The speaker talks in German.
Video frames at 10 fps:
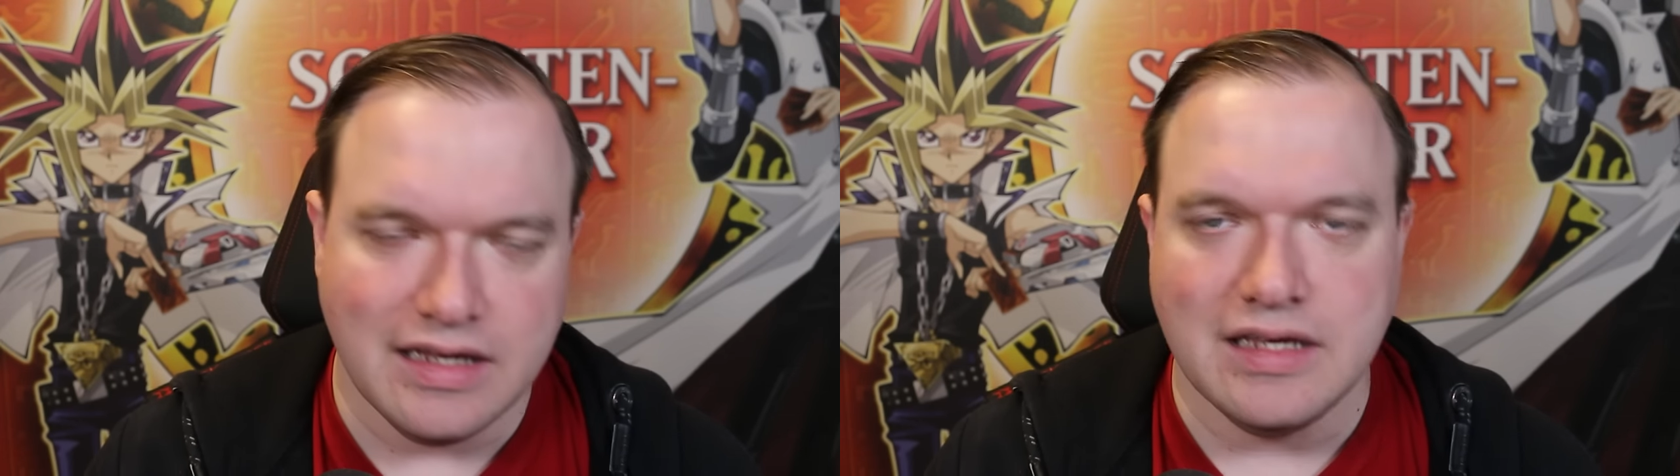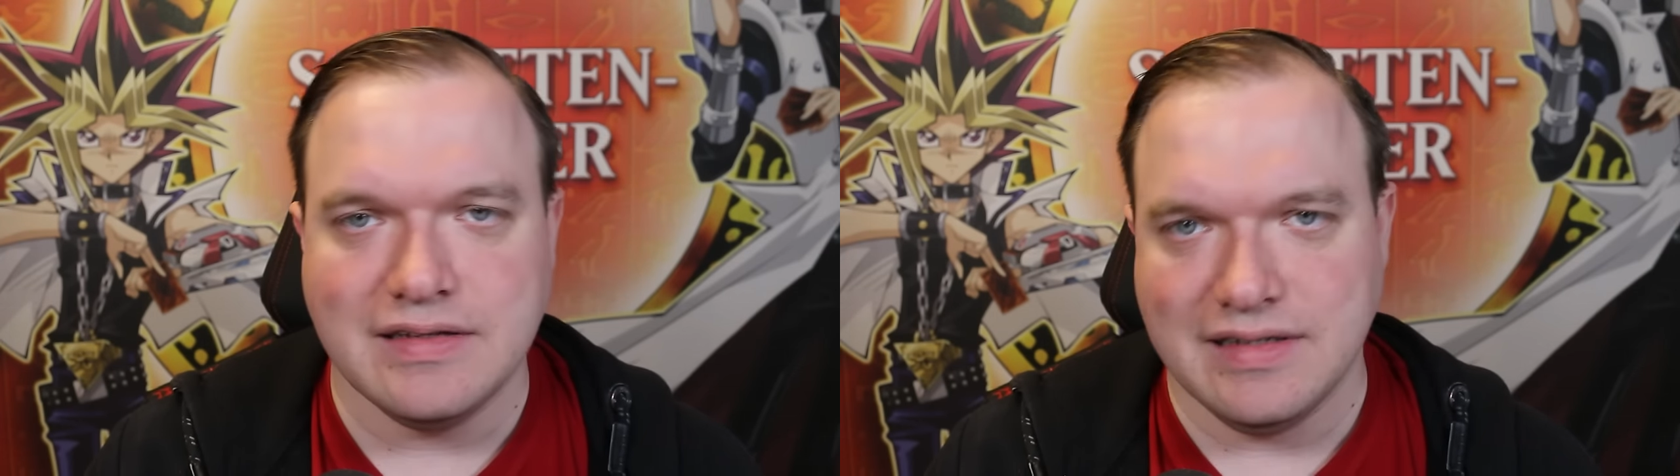
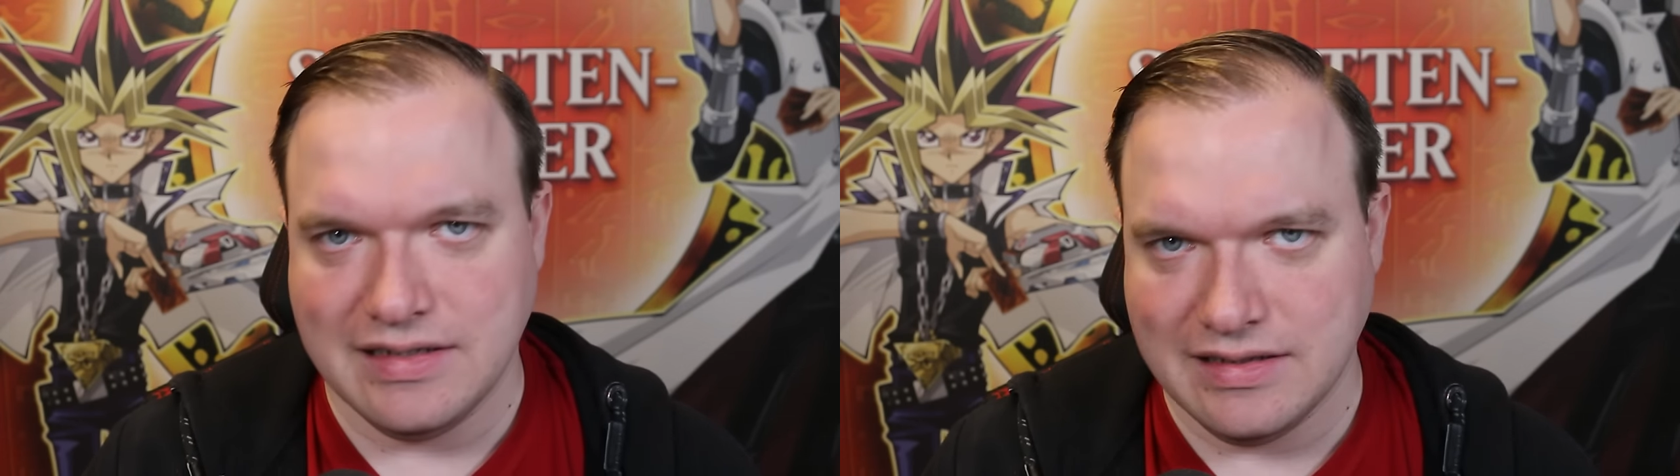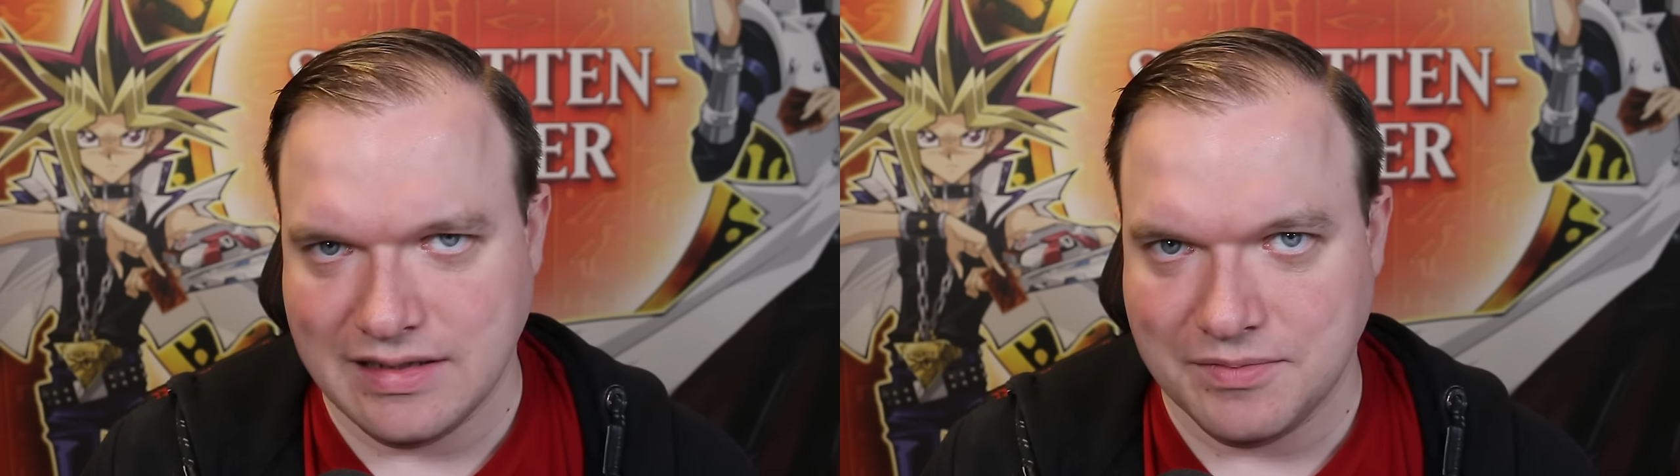Ihr
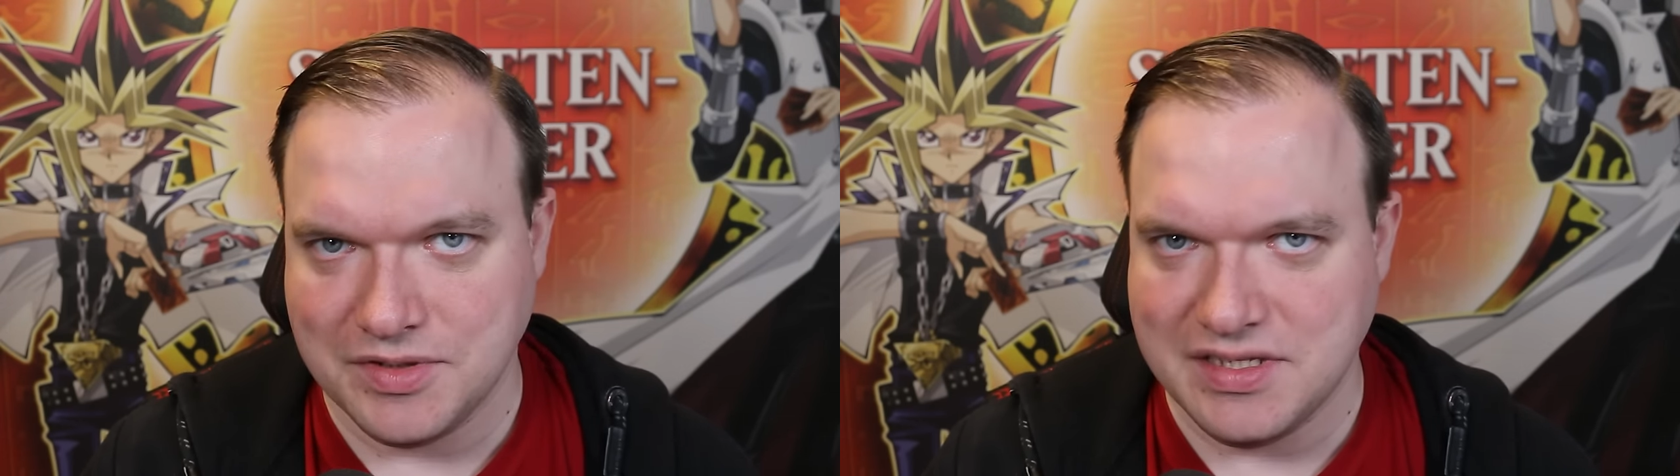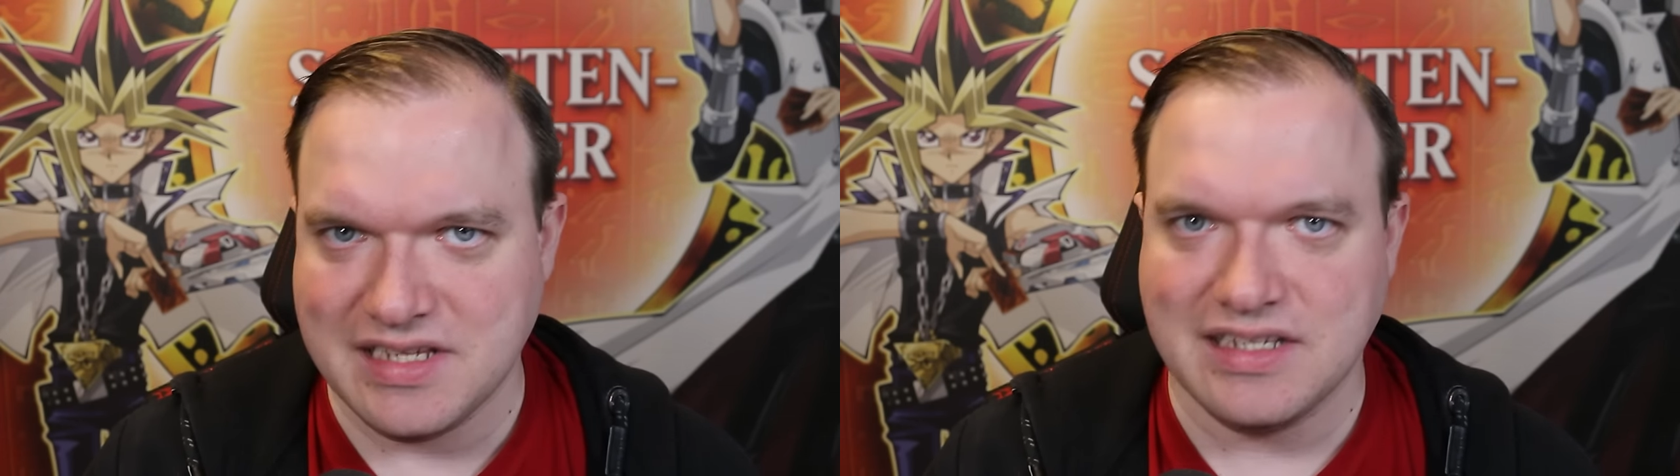seht, ähm,
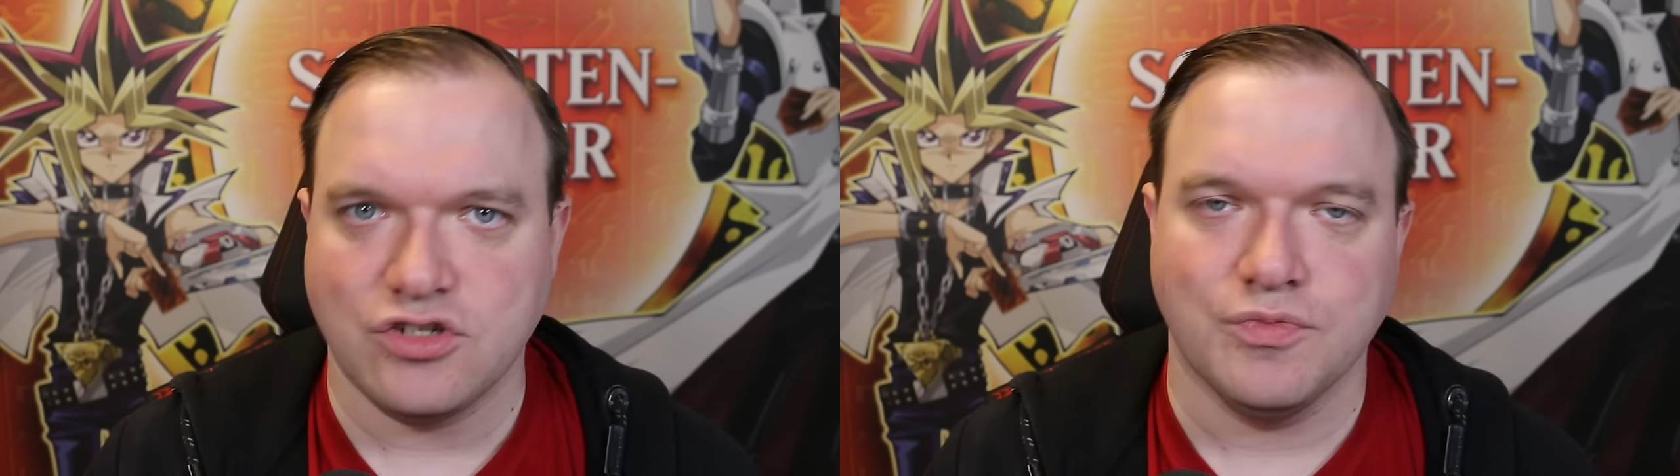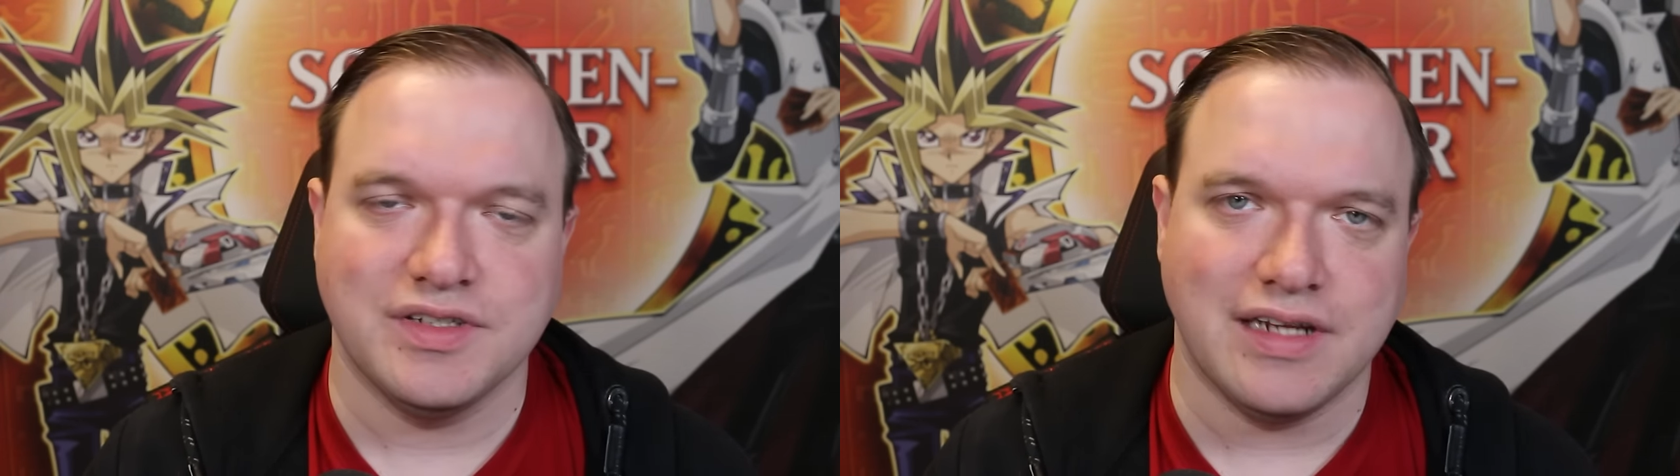ich ziehe das jetzt
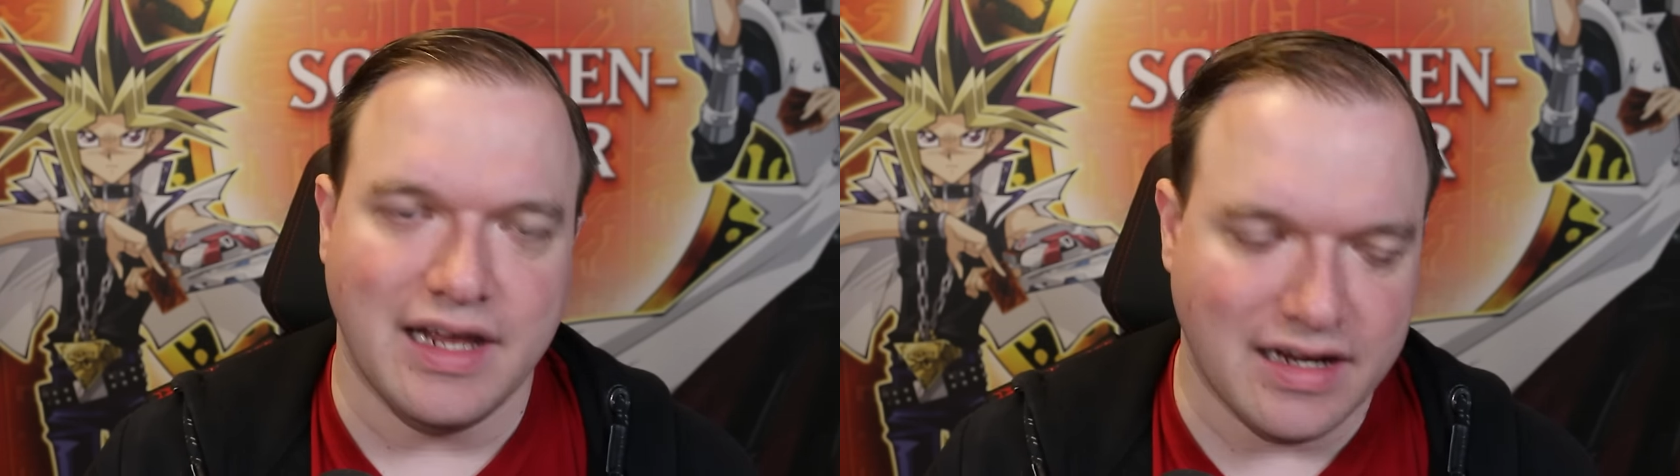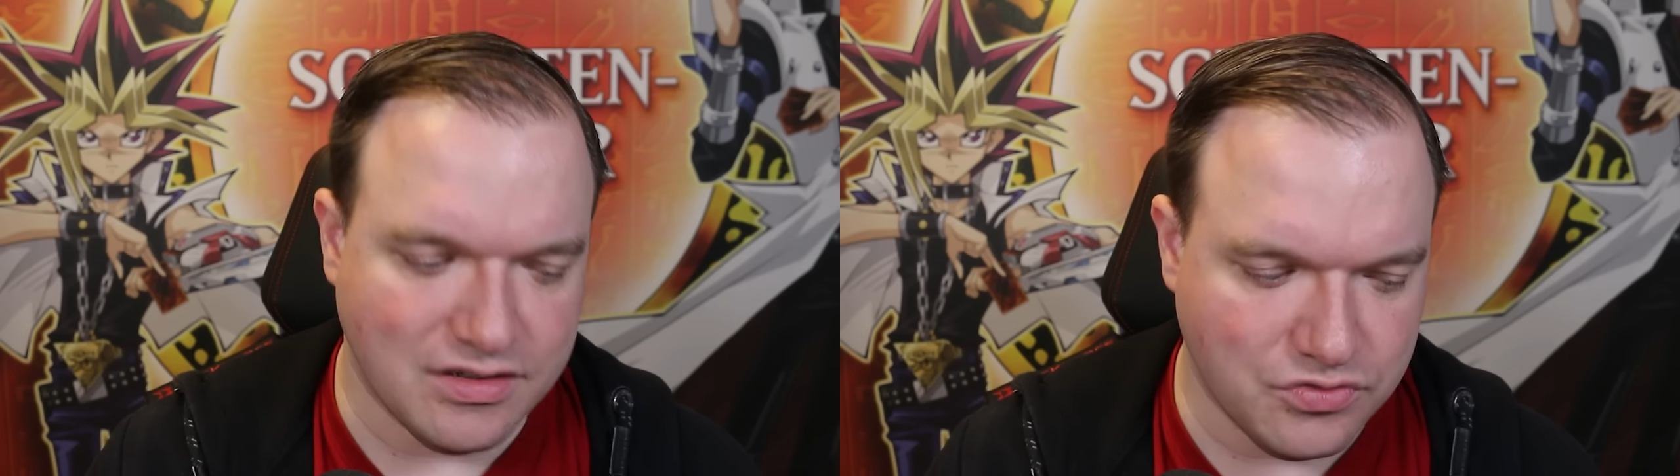schon ein bisschen
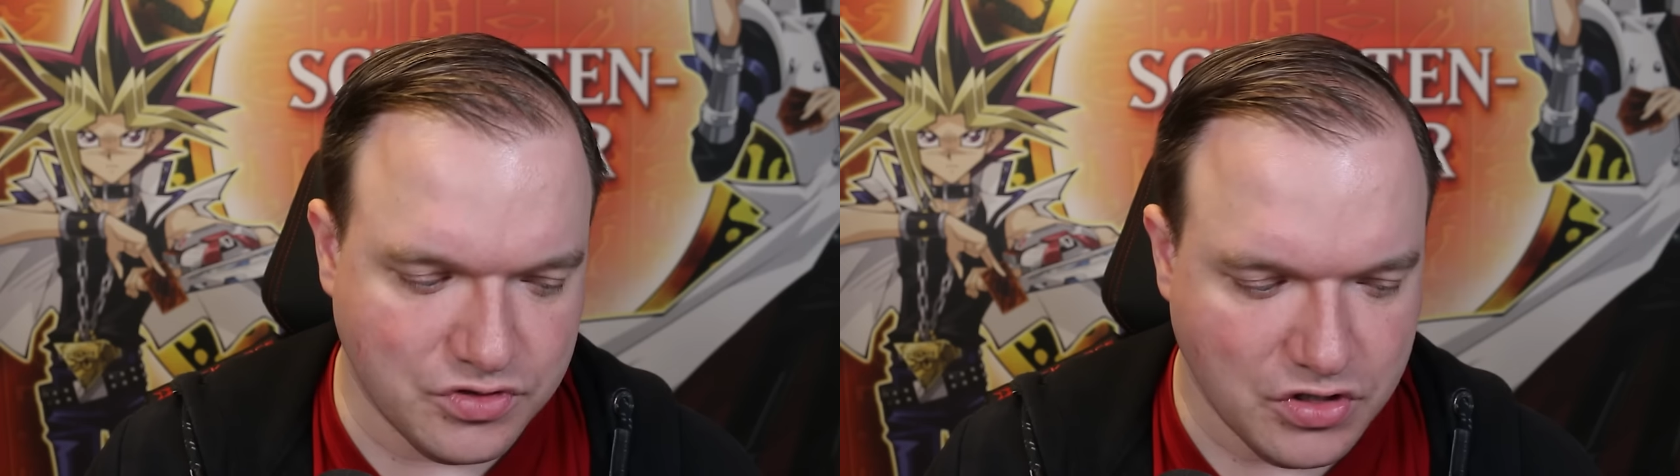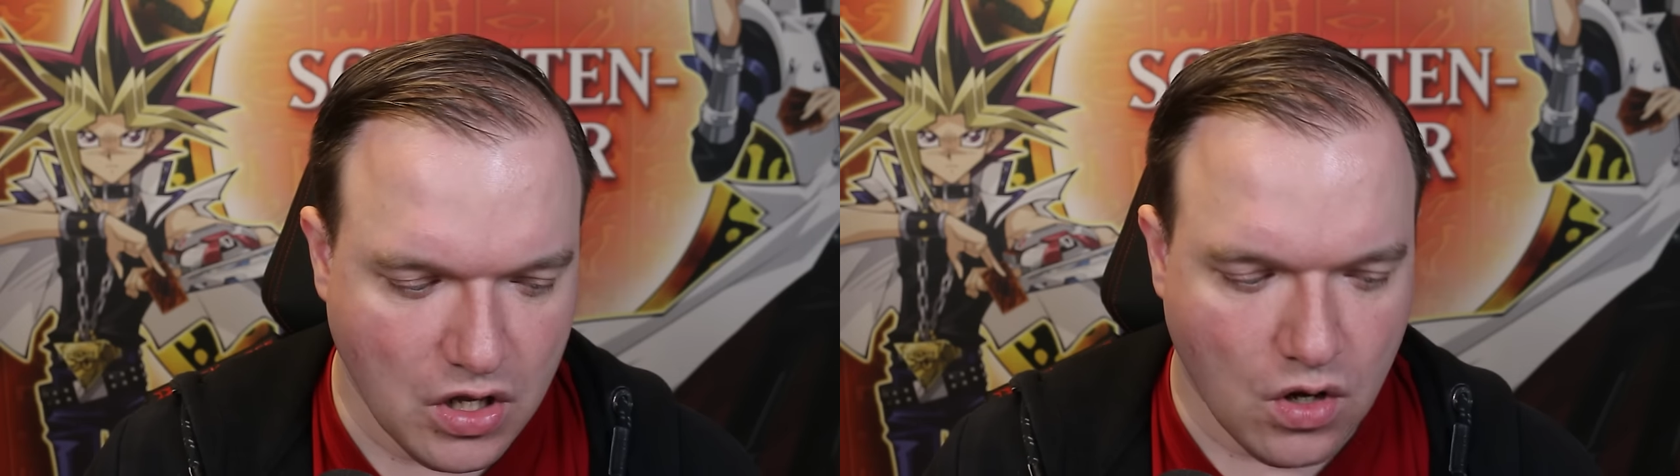länger durch